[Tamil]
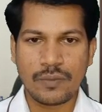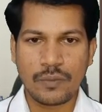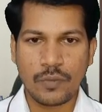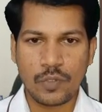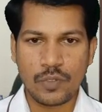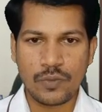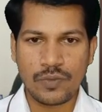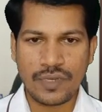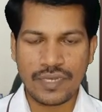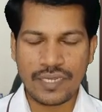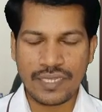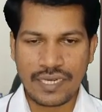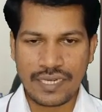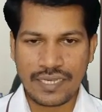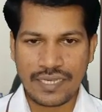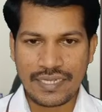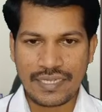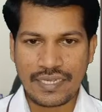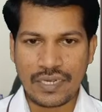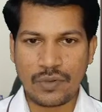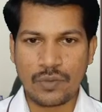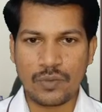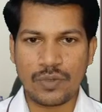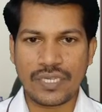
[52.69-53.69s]
பொதுவாக இதில்
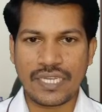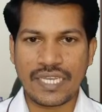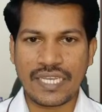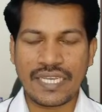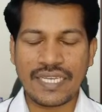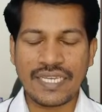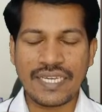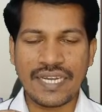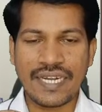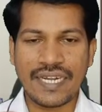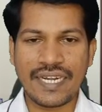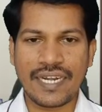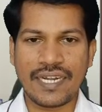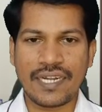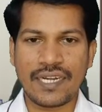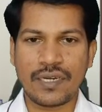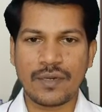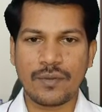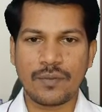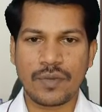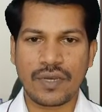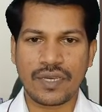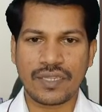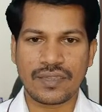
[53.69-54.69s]
இருக்கக்கூடிய
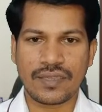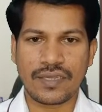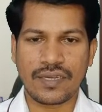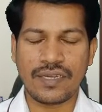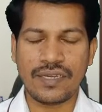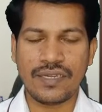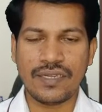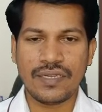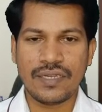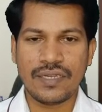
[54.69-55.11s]
இன்க்ரீடியன்ட்னு பார்த்தா